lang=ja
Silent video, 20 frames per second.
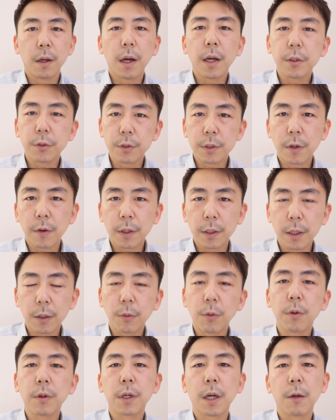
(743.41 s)
はい、そんなわけ
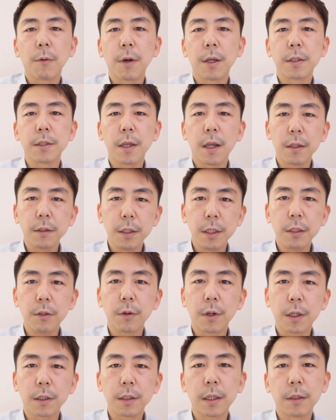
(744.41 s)
で今回は3人
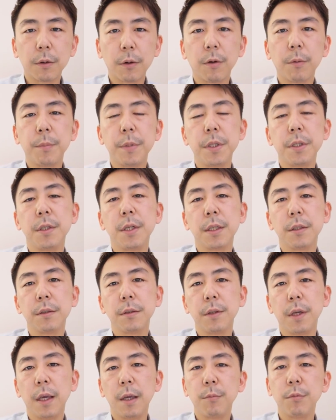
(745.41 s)
の方の
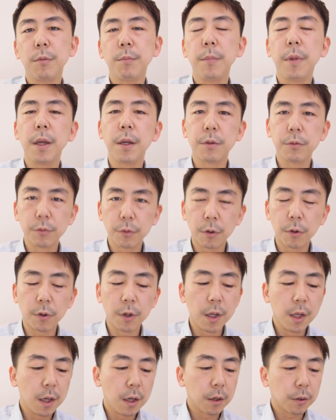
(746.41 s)
ビジネス英文メール
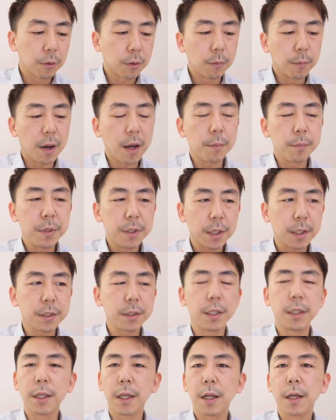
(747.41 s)
をこうまあ見さ
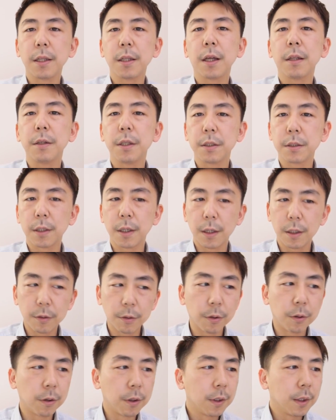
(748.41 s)
せていただいたんですけれ
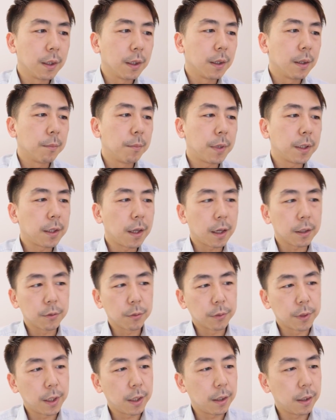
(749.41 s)
ど、まだあ
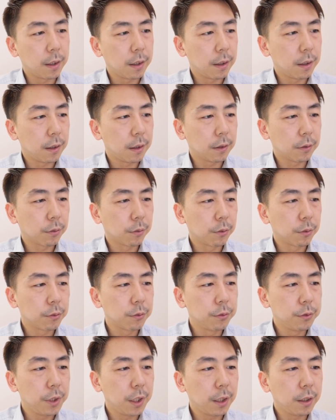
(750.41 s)
とね、えっ、ー、と、
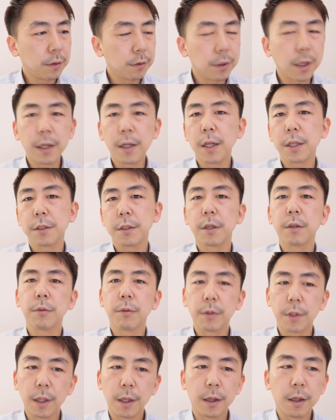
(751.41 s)
6人ぐらいいらっしゃる
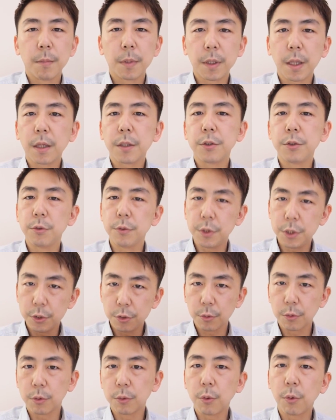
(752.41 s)
ので、また順次
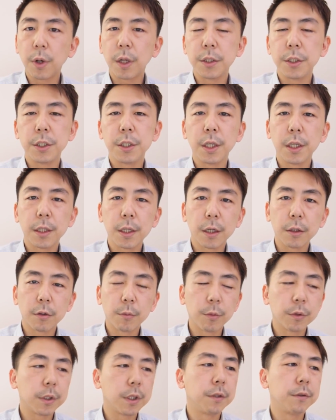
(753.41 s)
ちょっと動画にしていきたい
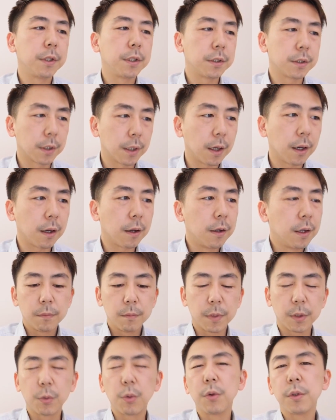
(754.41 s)
と思ってるんですが、
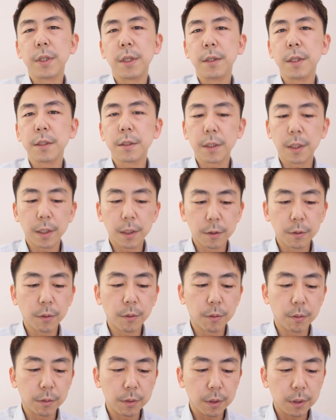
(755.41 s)
まあ、当然ですけれ
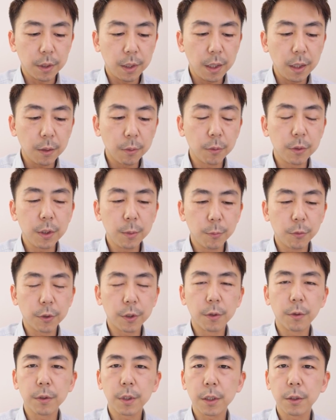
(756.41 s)
ど、英語に
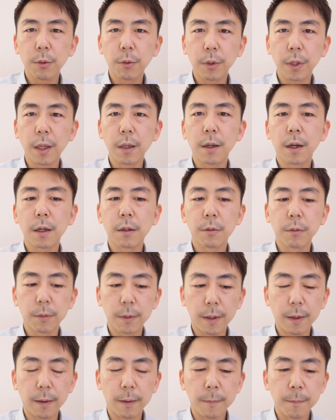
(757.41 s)
もいろんな表現がある
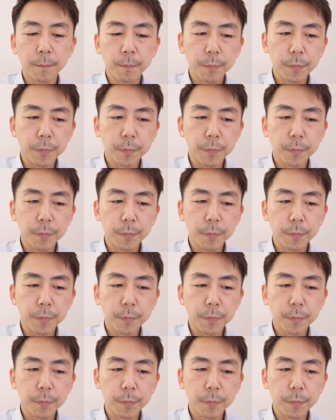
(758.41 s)
ので、